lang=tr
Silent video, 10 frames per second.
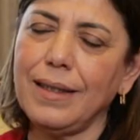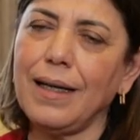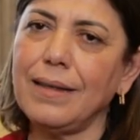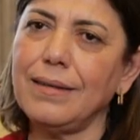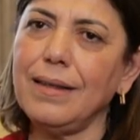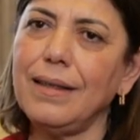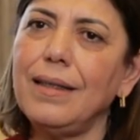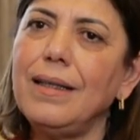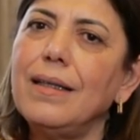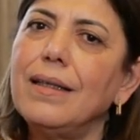irade
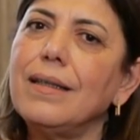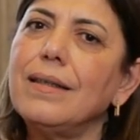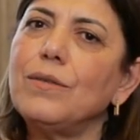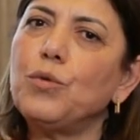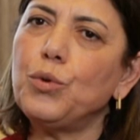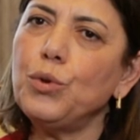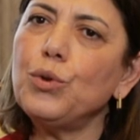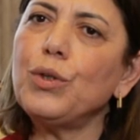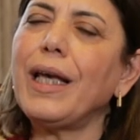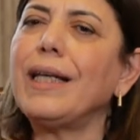e,
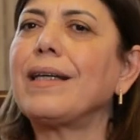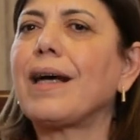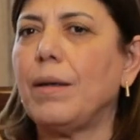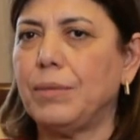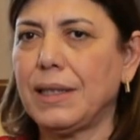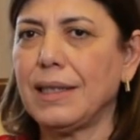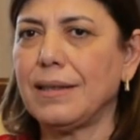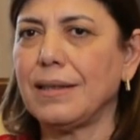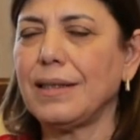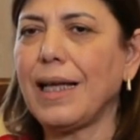Türkiye'yi de
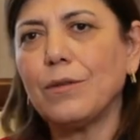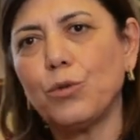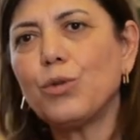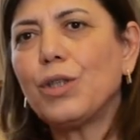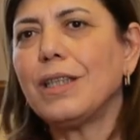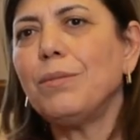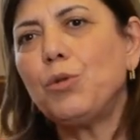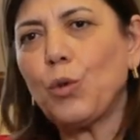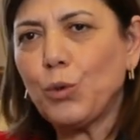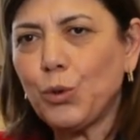kapsadı. Yani Türkiye'de
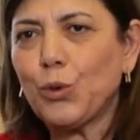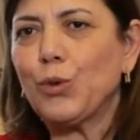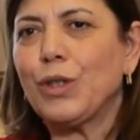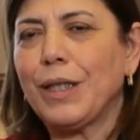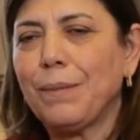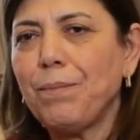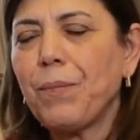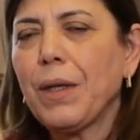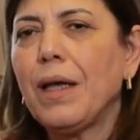bir dönüştü diyeyim.